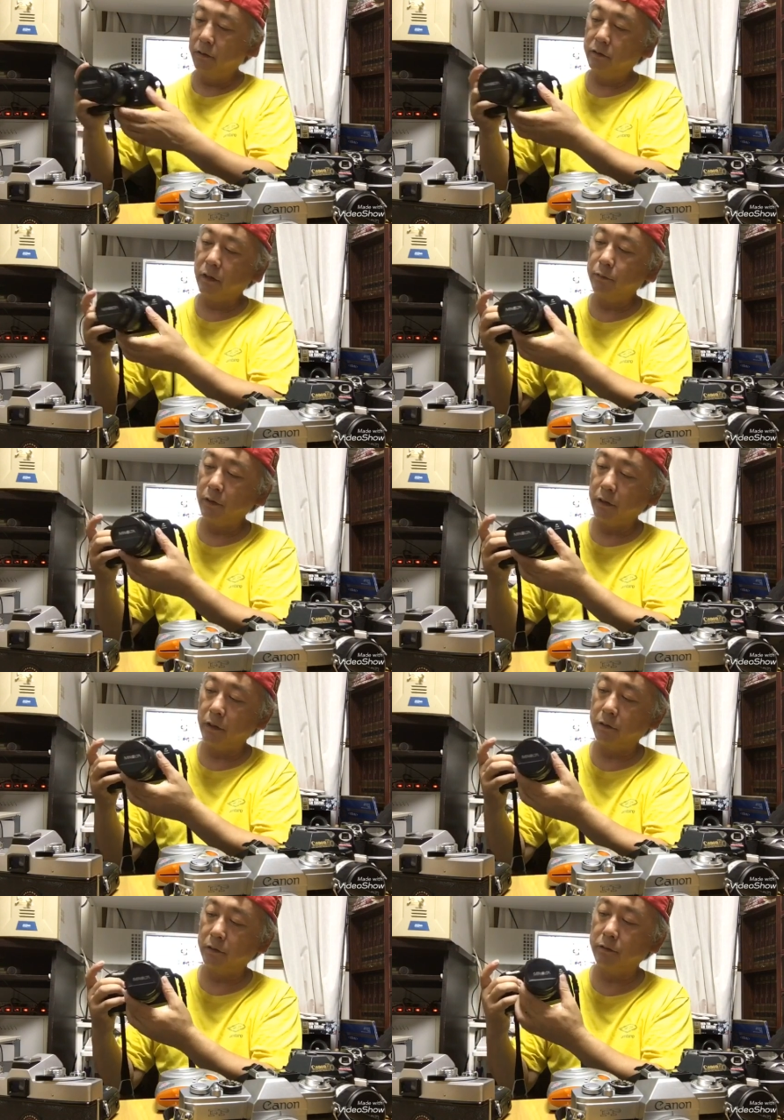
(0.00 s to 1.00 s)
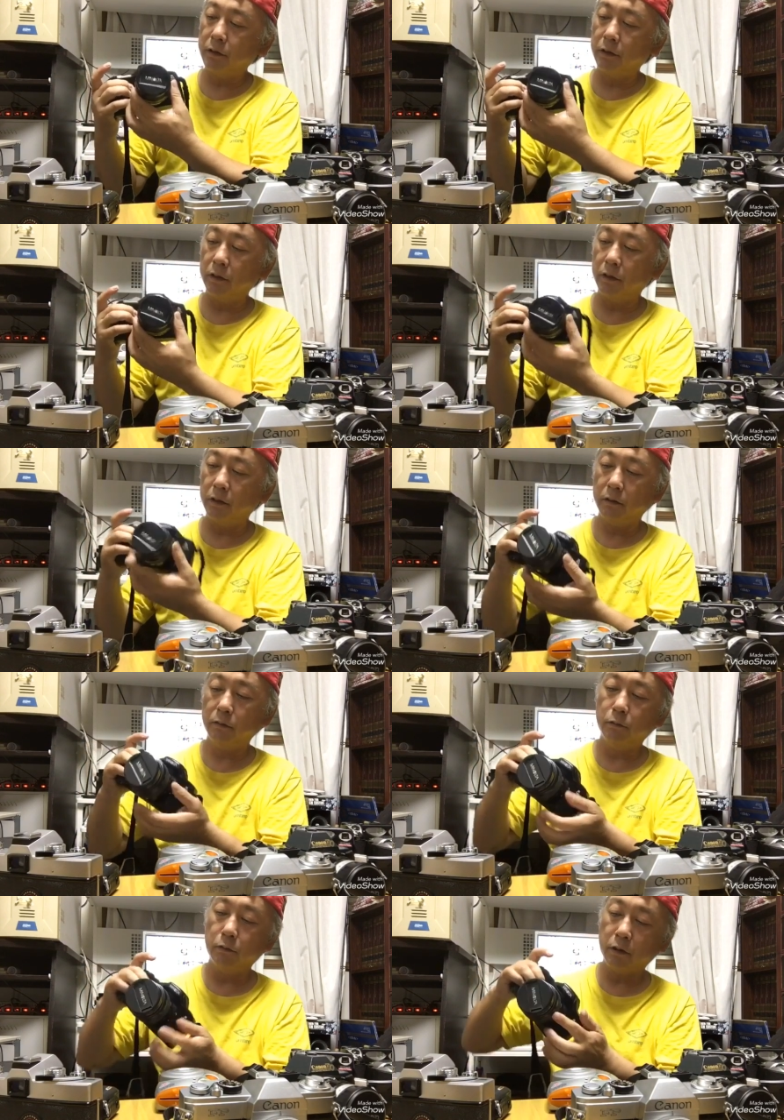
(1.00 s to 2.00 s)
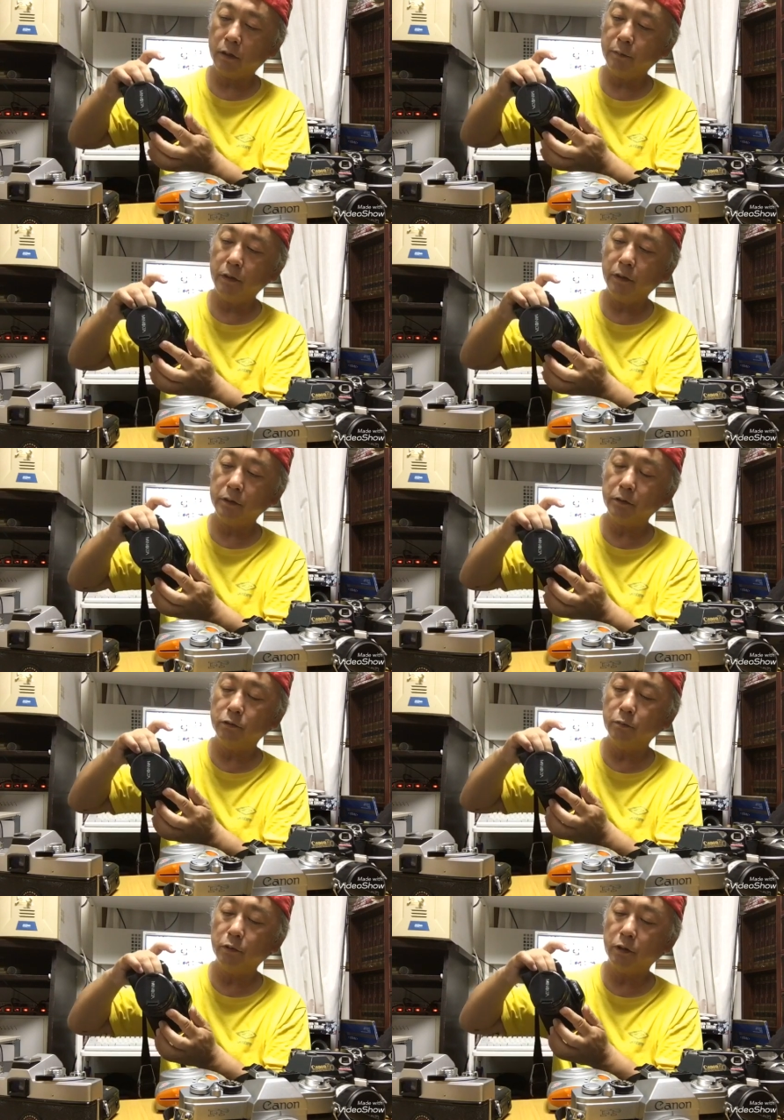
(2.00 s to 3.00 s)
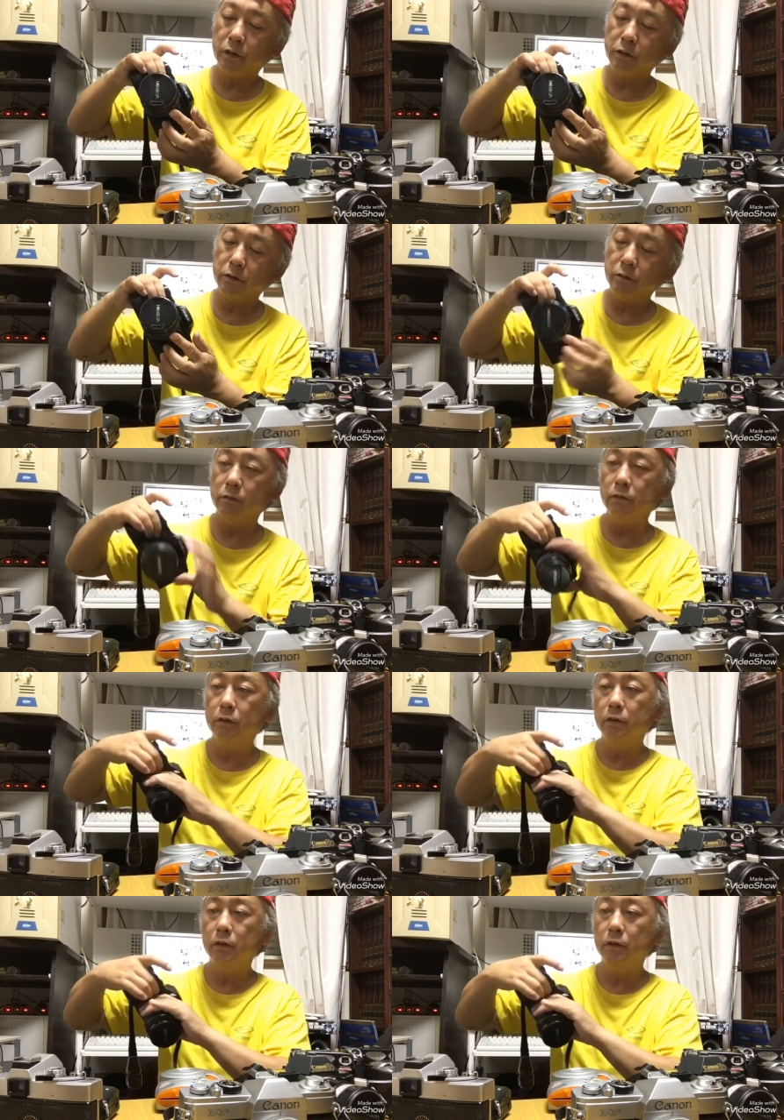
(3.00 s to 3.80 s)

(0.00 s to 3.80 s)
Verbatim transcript: 7 x i にこれカビなし曇りなしの、